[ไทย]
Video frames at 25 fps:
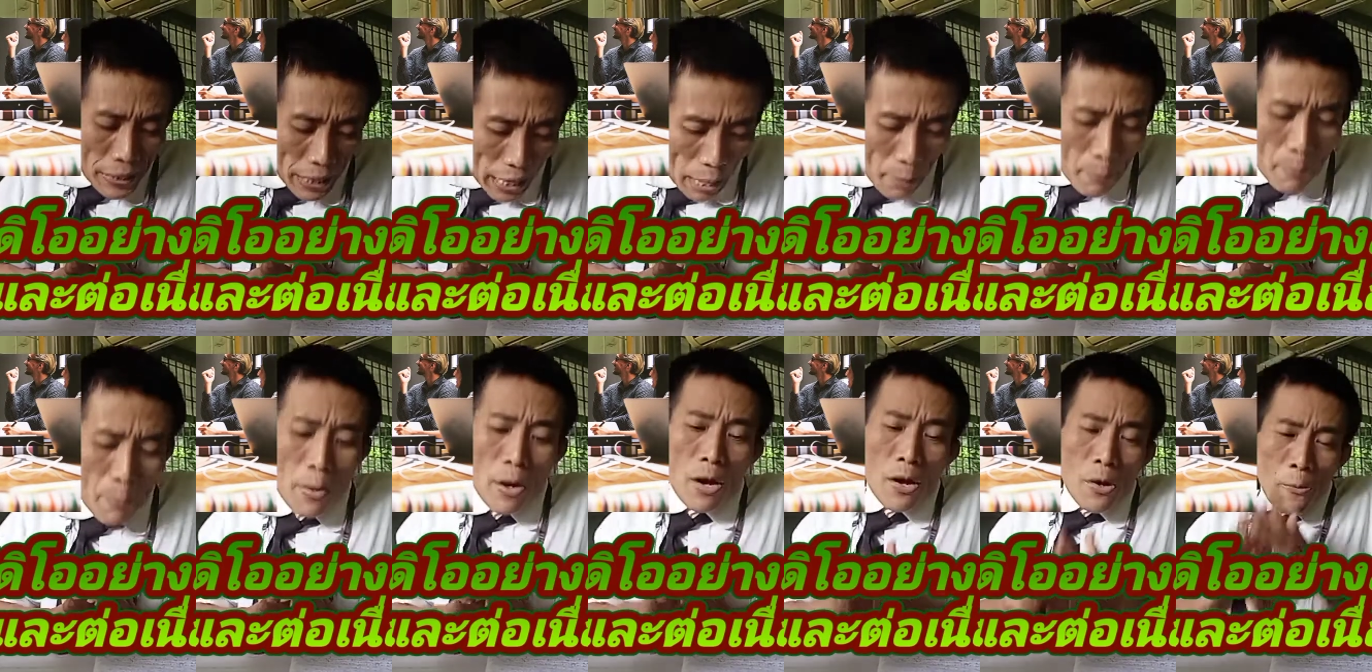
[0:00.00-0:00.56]
นะครั
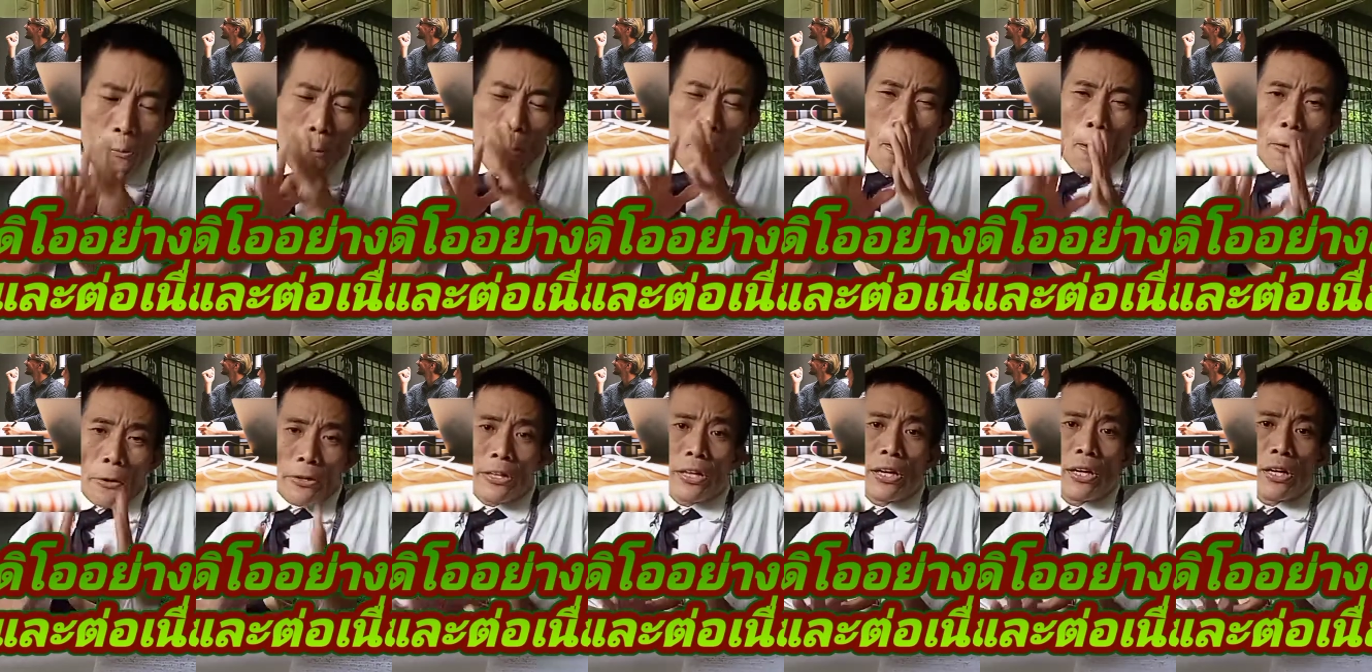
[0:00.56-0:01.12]
บ
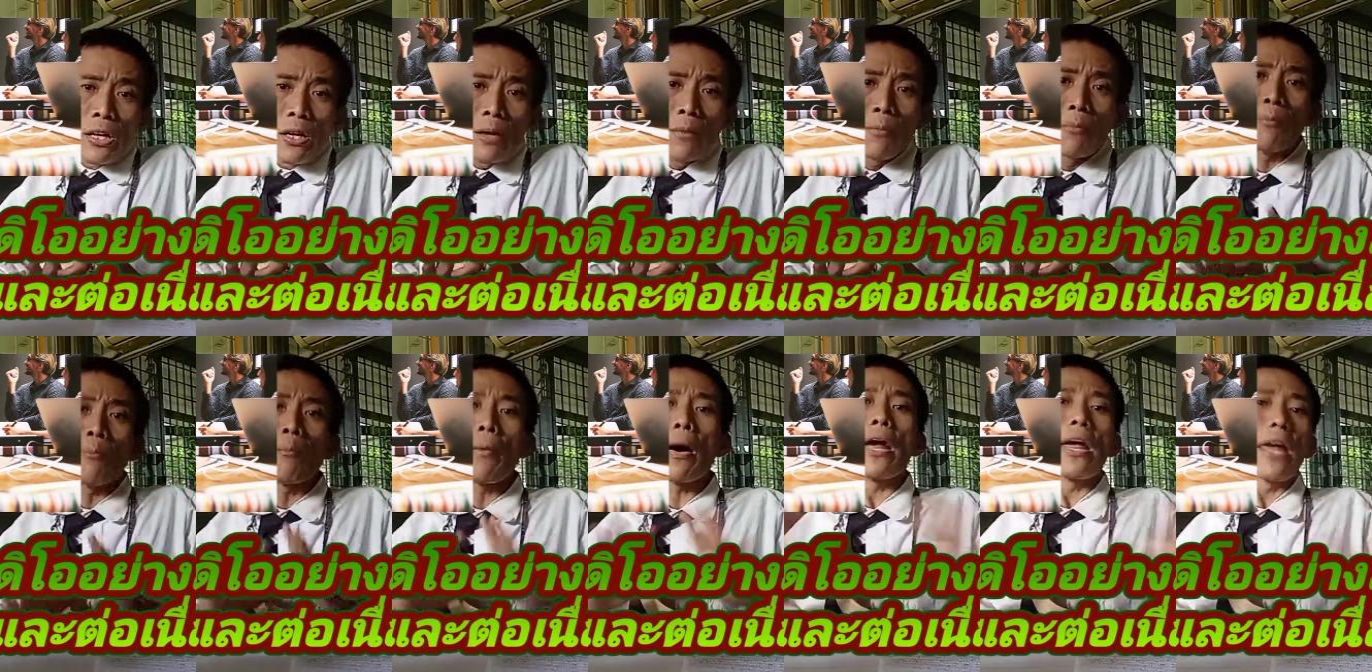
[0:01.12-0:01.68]

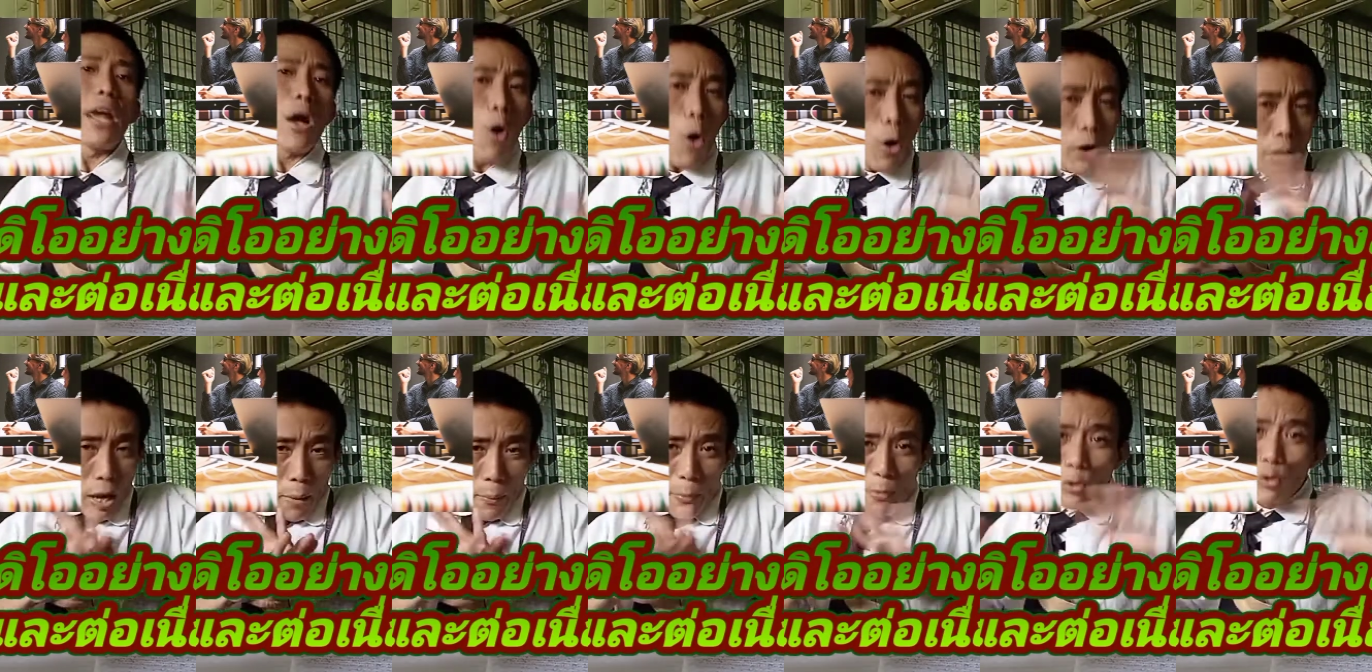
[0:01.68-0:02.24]
ไม่มีค
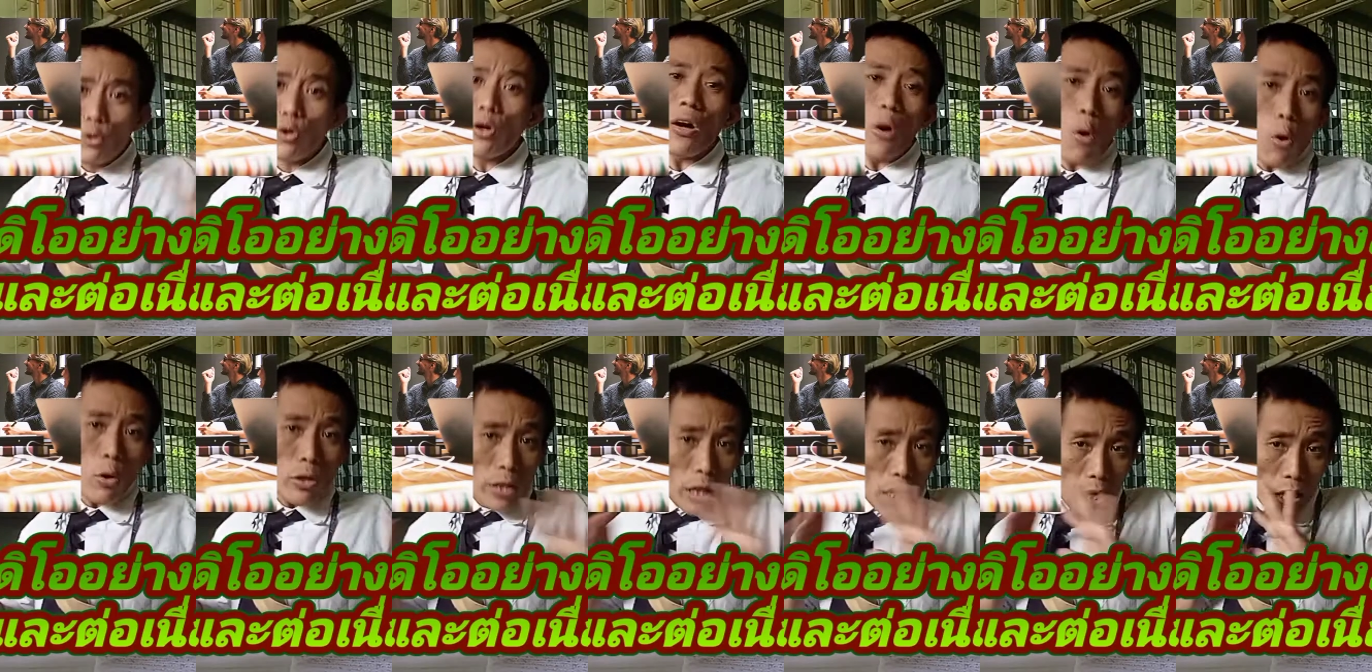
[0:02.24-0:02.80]
นเข้ามาดูทุก
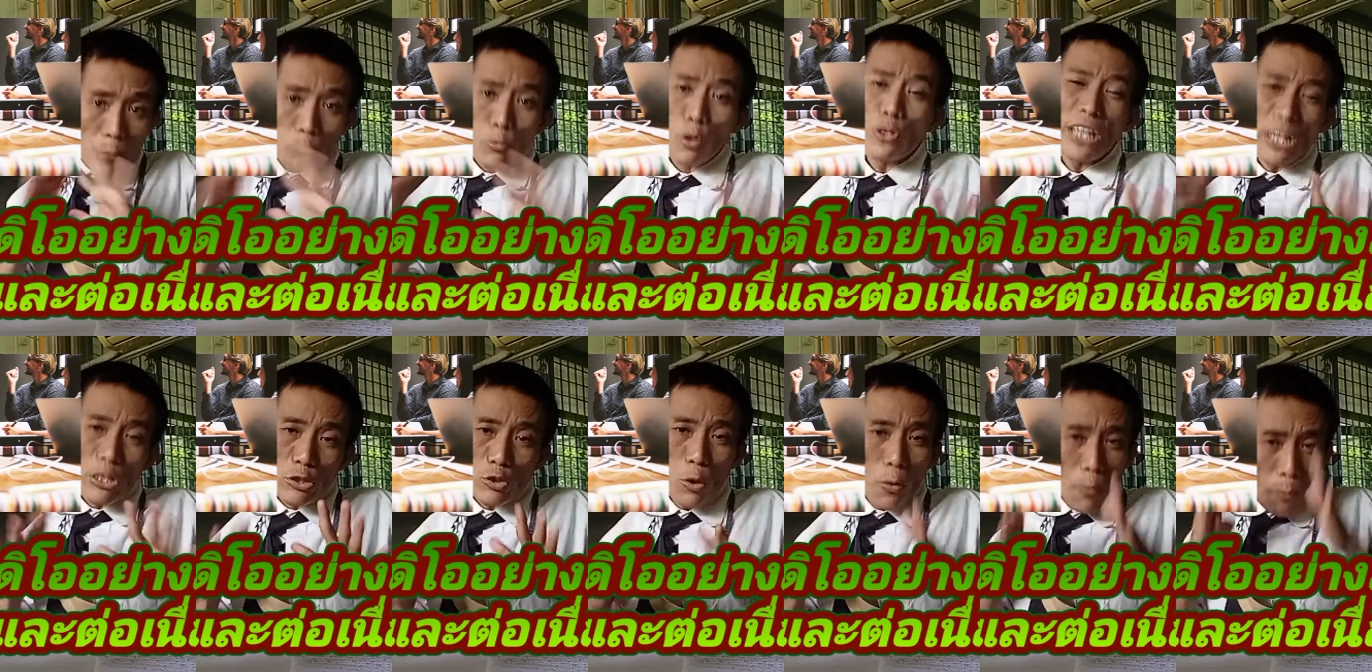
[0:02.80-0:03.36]
คนจะเริ่มต้น
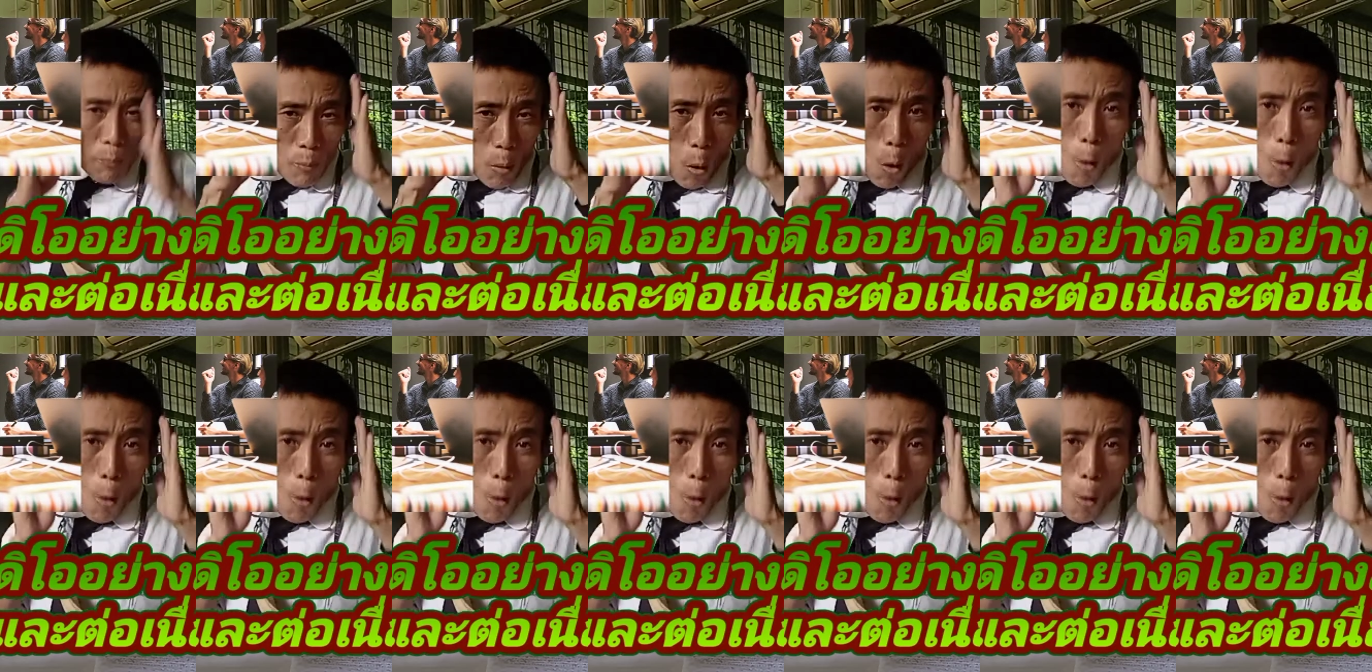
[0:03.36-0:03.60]
จากศูนย์